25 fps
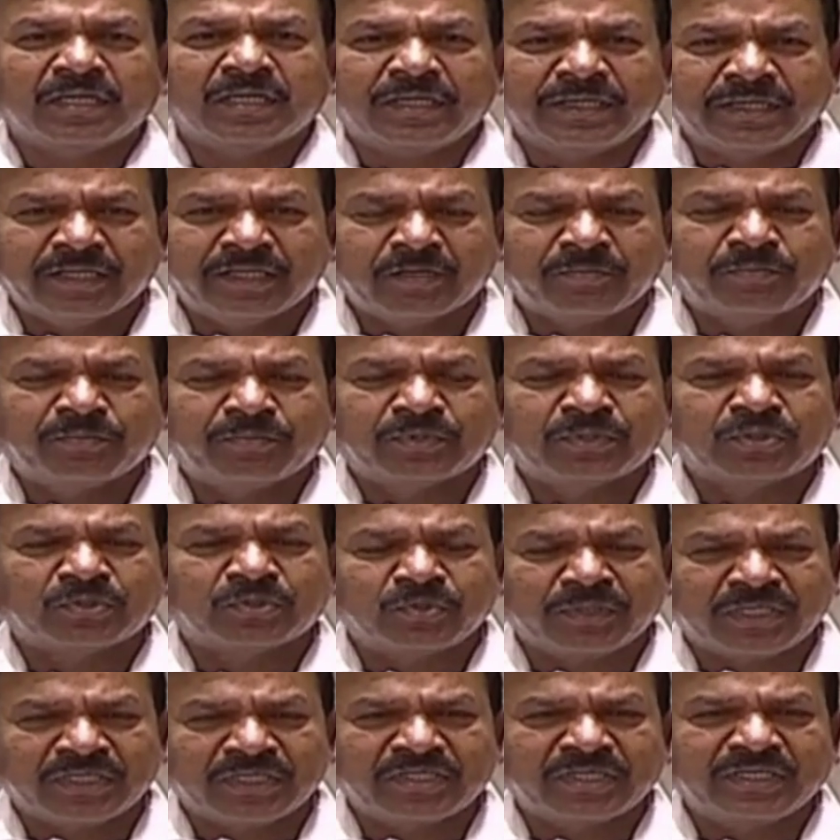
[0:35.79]
లేకపోతే
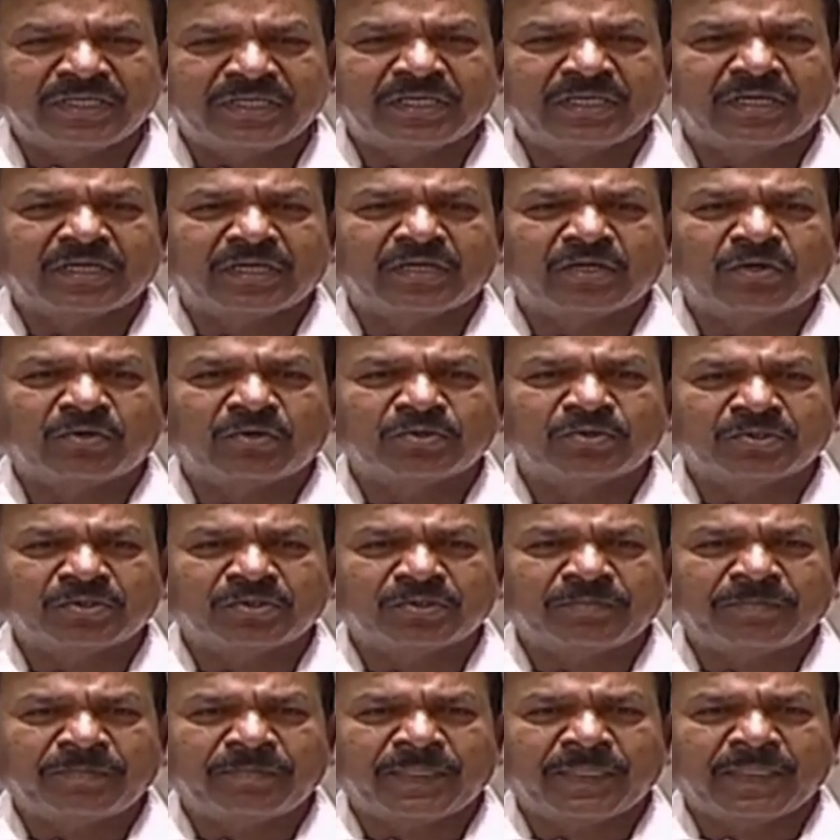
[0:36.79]
సురేష్ రెడ్డి గారు కావచ్చు
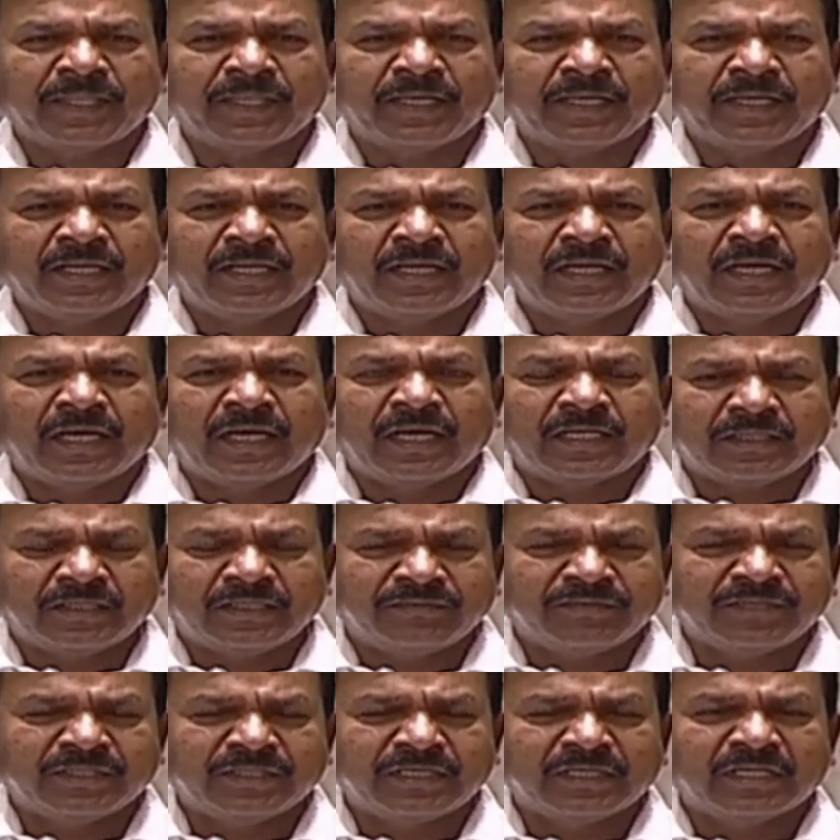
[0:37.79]

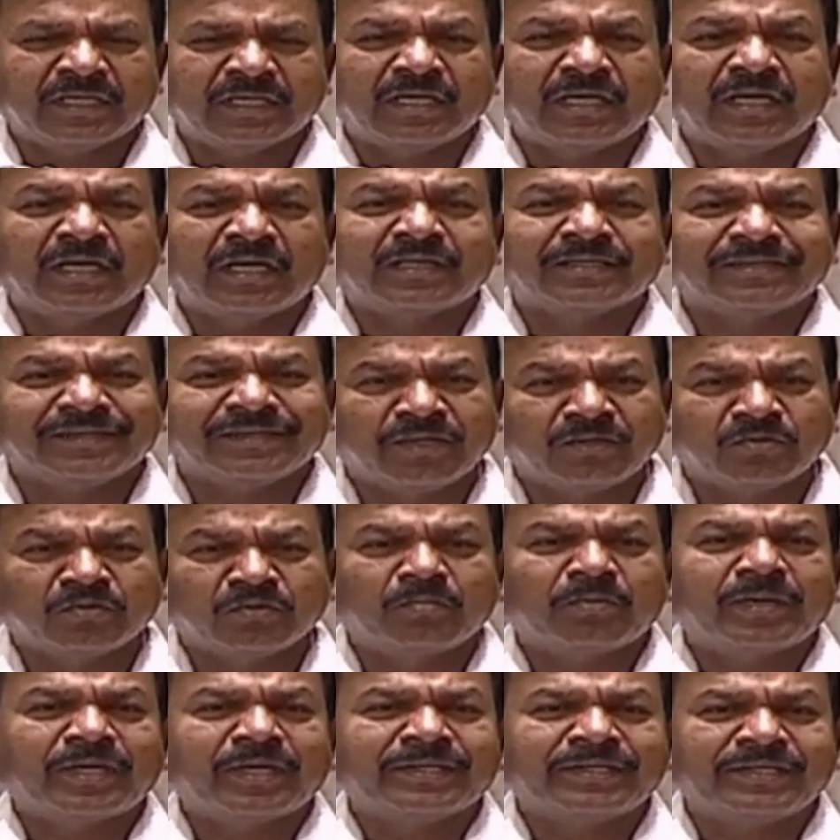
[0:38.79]
అదేవిధంగా కిరణ్
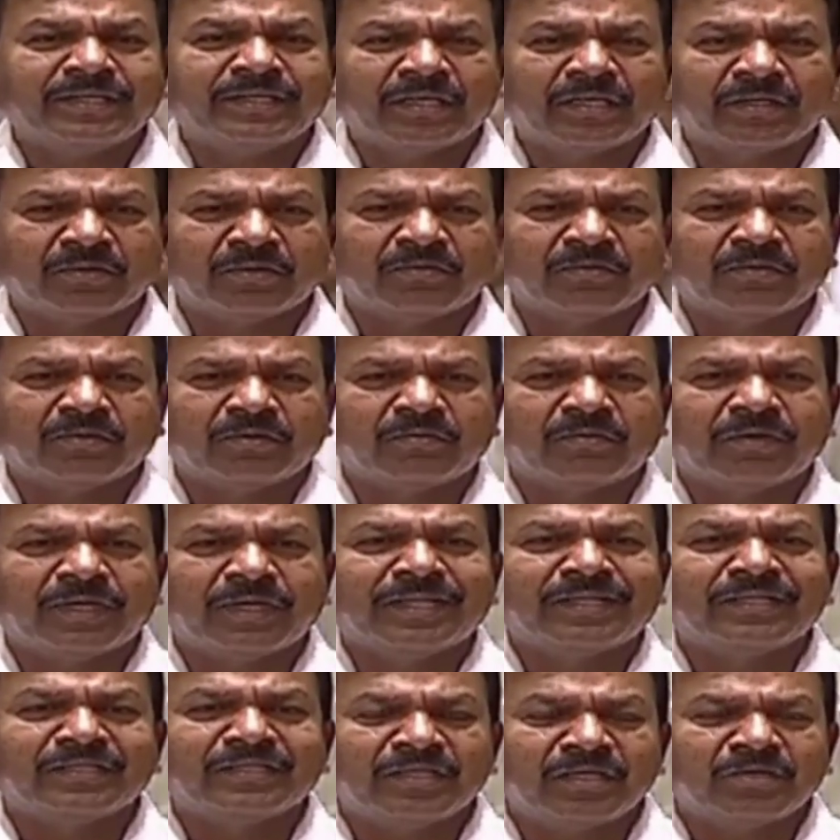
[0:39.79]
కుమార్ రెడ్డి గారు
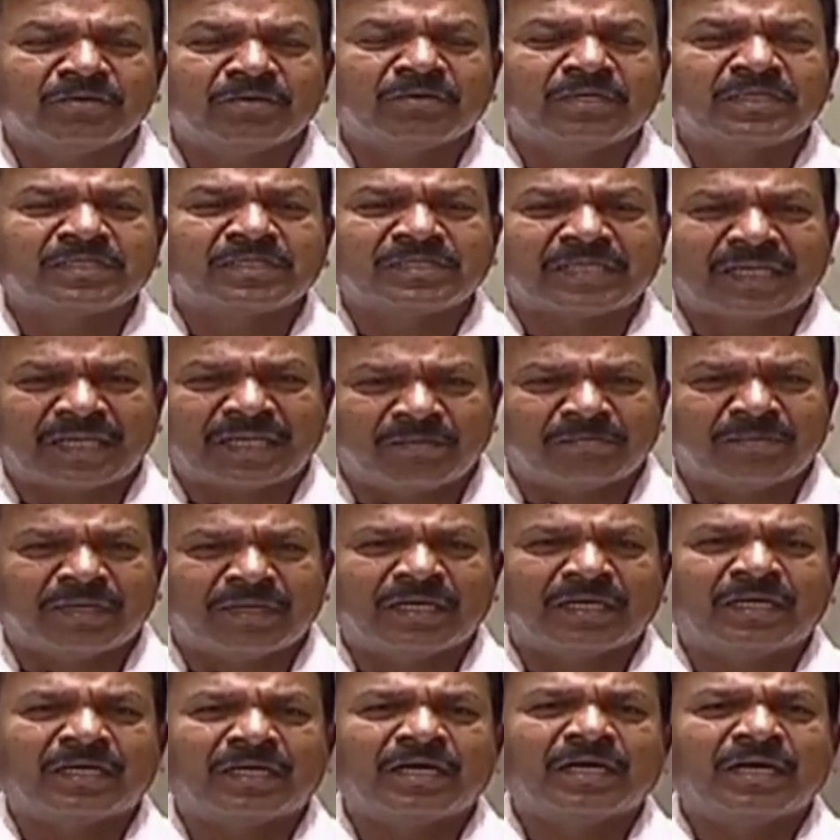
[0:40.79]
వాళ్ళందరూ కూడా చాలా
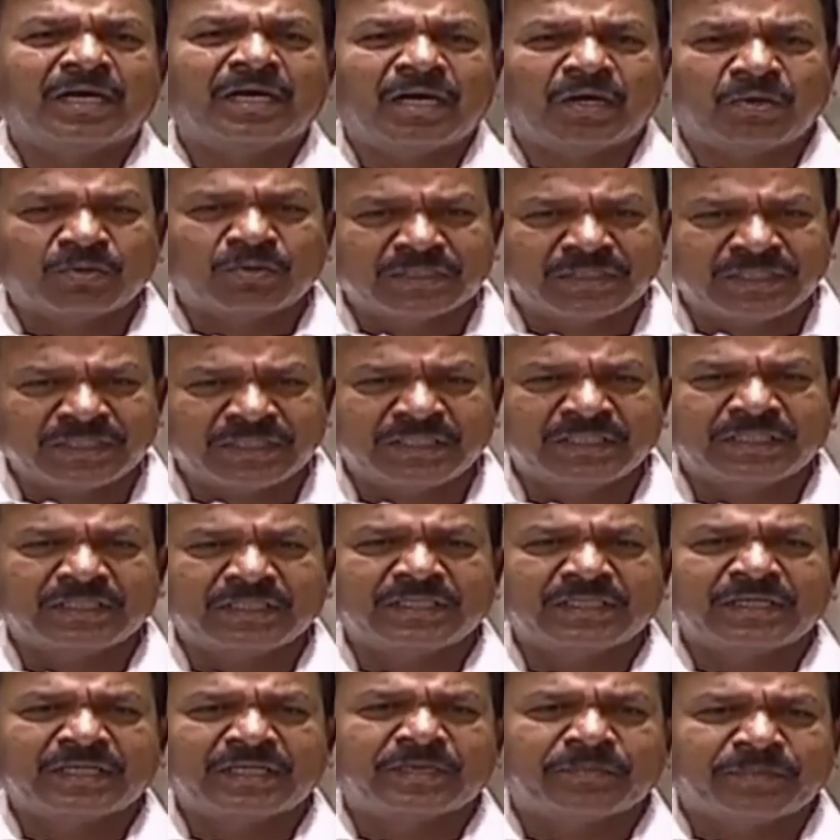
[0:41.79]
బాగా హౌస్ని
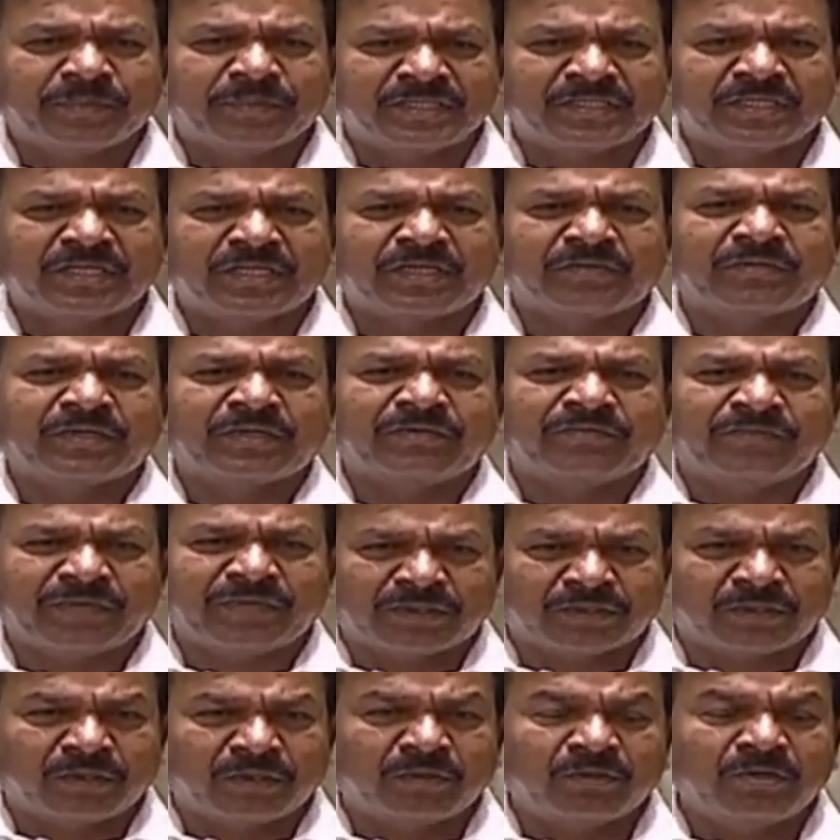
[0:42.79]
నడిపించినటువంటి
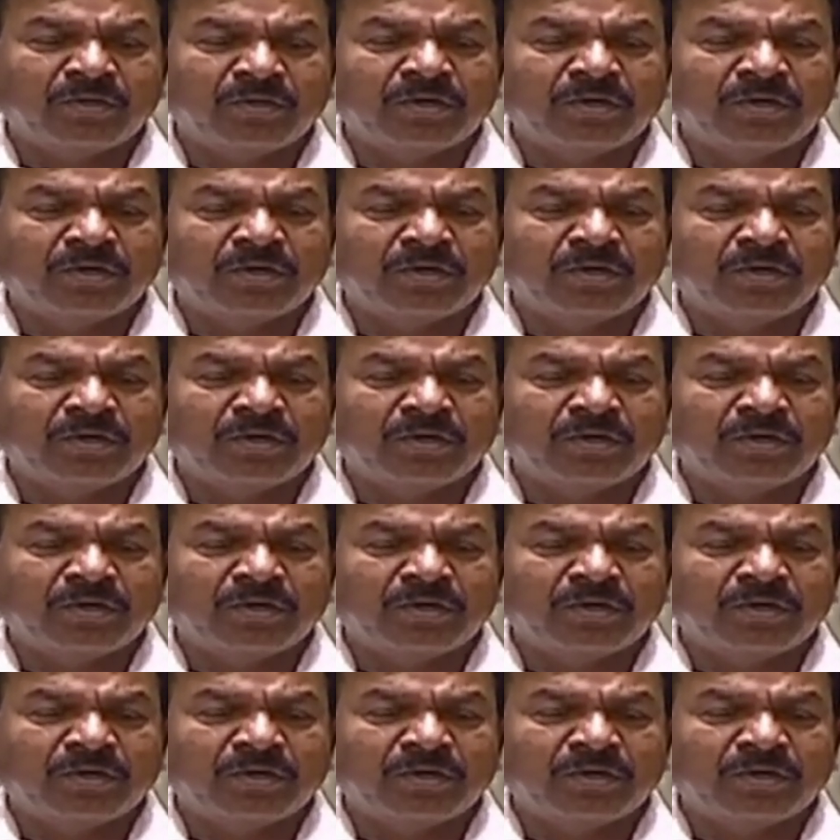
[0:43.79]
వ్యక్తులు